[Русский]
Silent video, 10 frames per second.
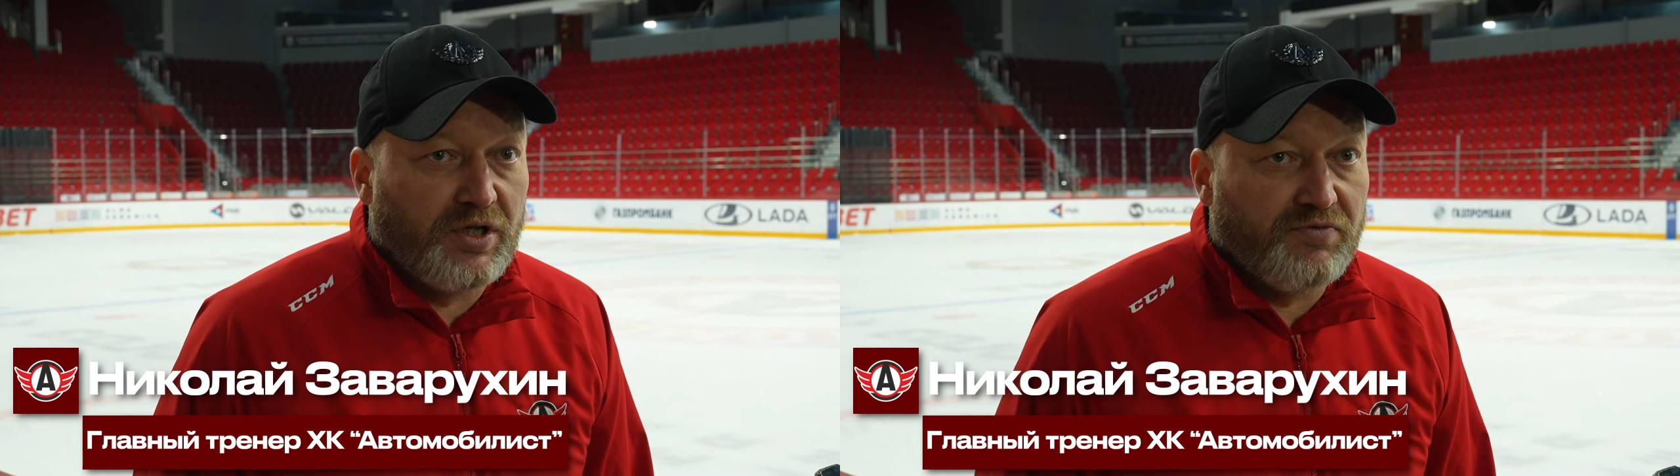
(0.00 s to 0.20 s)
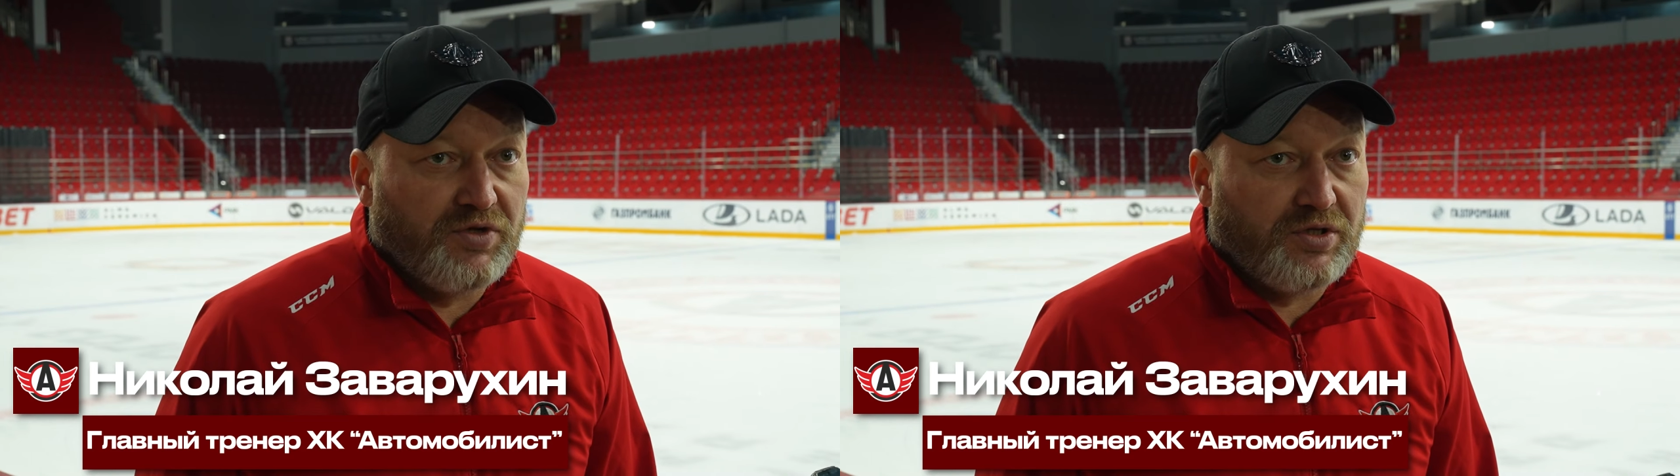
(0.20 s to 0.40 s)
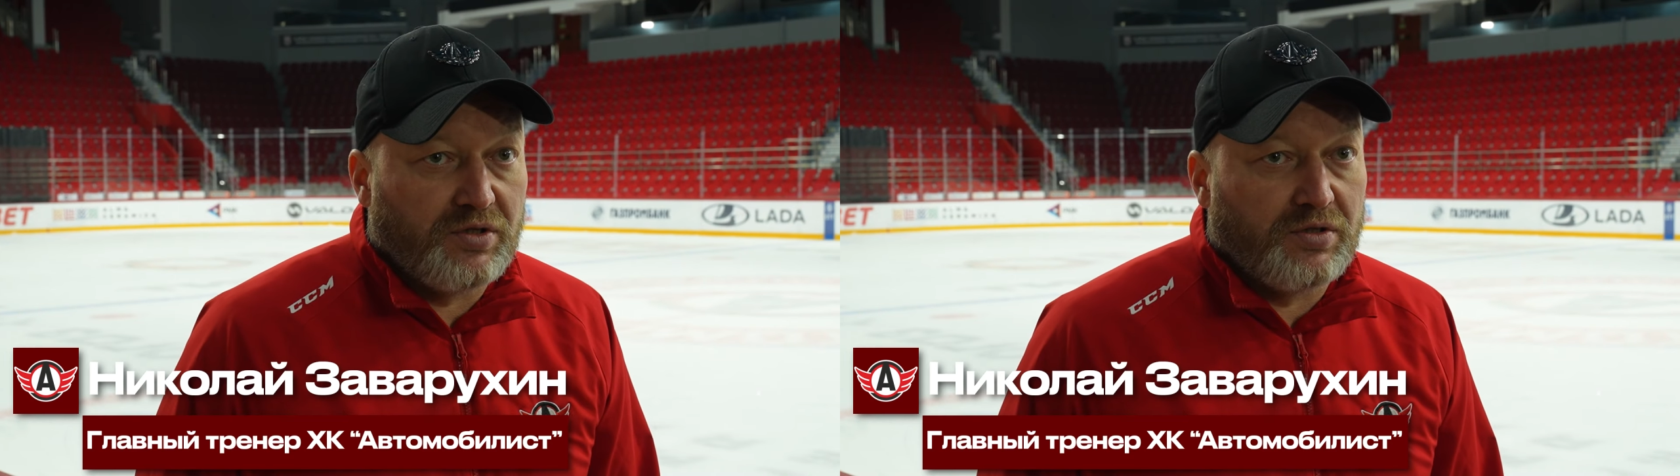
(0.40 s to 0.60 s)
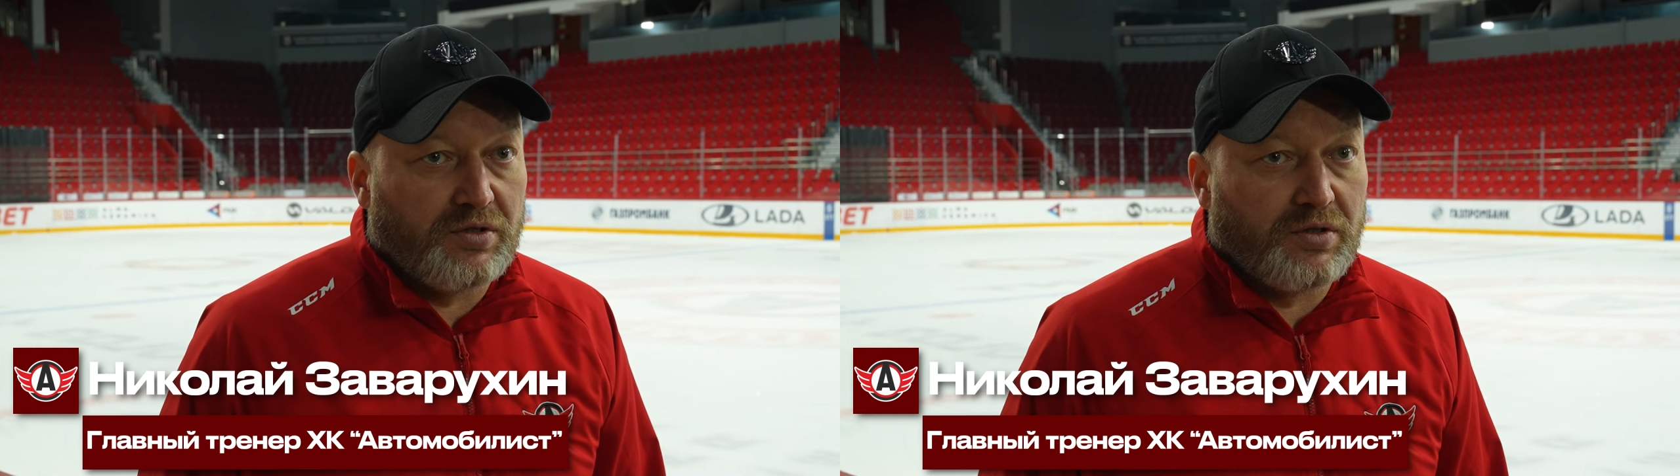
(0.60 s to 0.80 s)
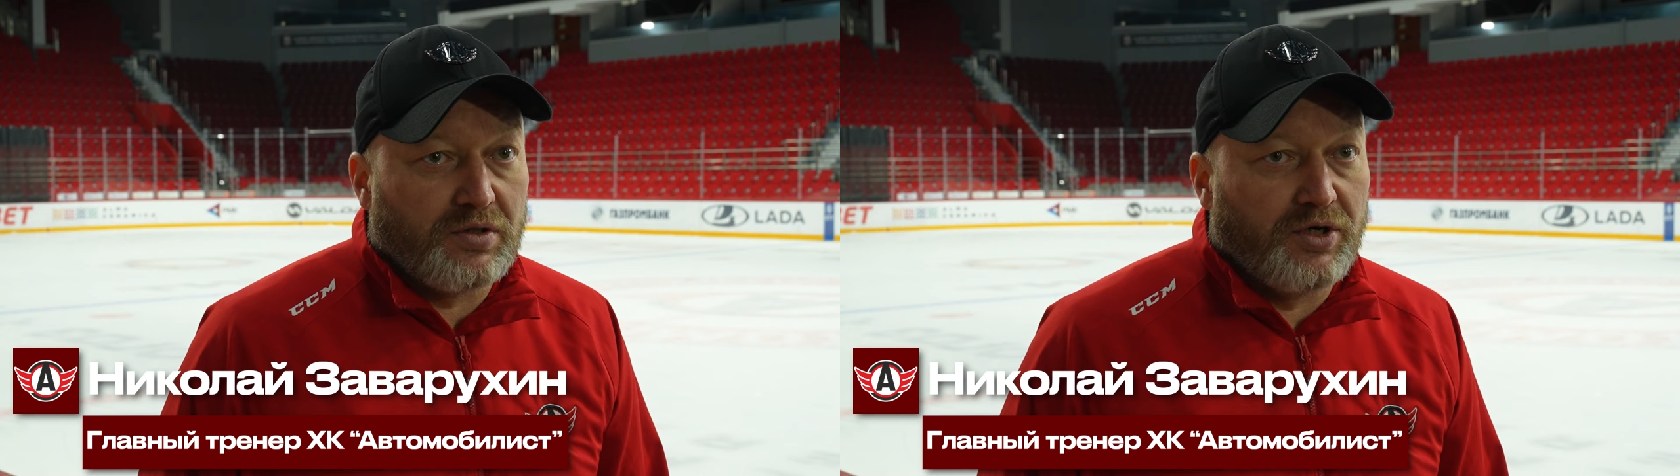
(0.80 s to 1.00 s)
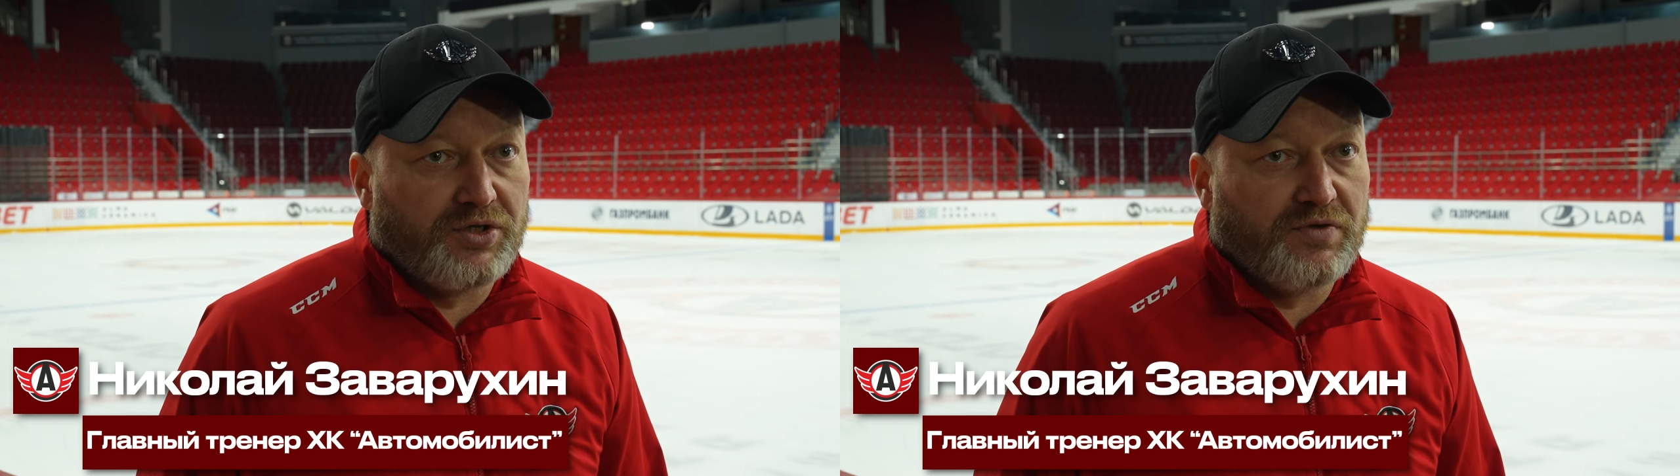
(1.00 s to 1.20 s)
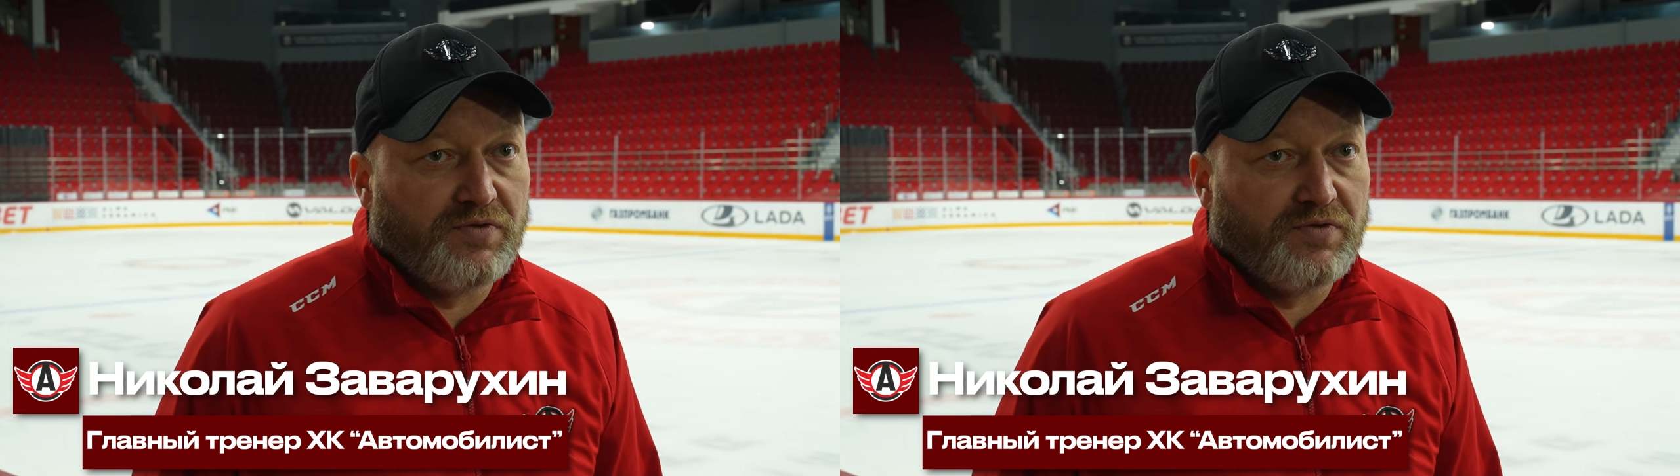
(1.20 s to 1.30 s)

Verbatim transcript: главное, это коллектив,